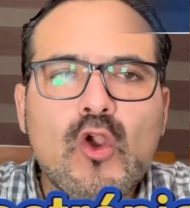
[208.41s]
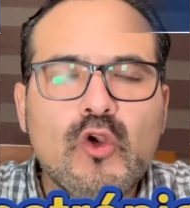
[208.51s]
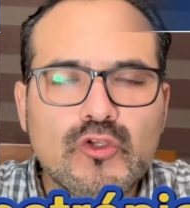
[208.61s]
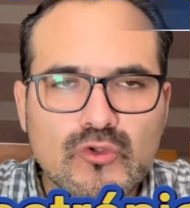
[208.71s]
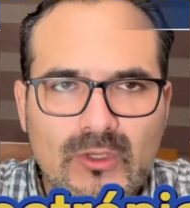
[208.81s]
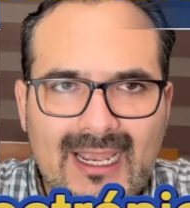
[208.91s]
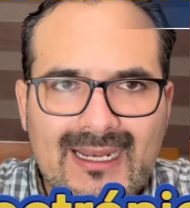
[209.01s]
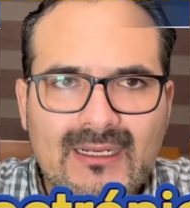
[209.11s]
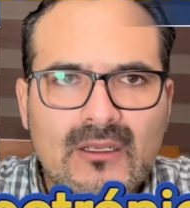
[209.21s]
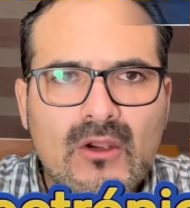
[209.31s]

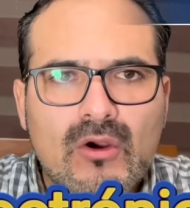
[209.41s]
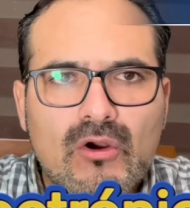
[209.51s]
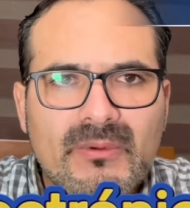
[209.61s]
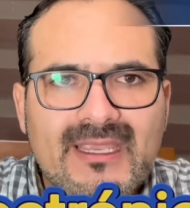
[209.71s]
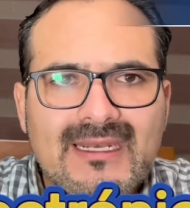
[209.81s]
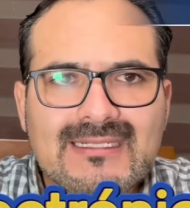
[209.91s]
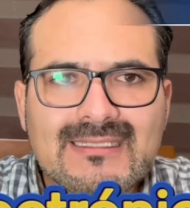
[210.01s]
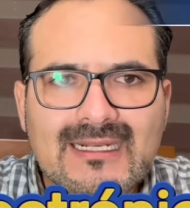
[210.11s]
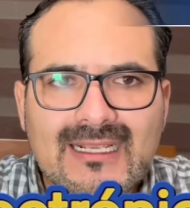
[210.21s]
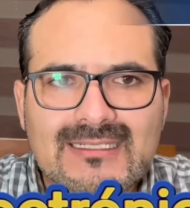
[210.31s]
conyugal o bien
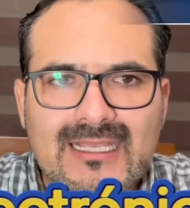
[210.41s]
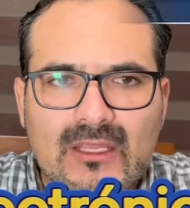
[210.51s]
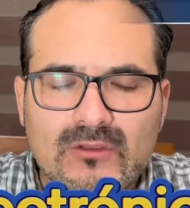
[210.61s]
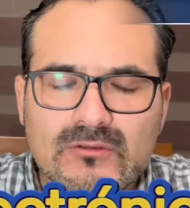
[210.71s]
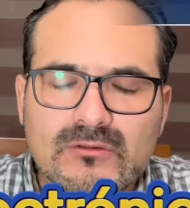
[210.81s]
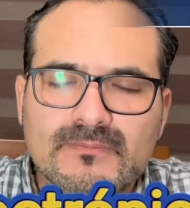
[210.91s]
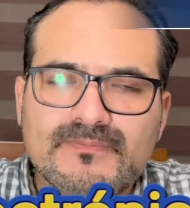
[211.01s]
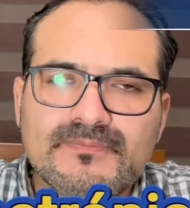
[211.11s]
estar casados.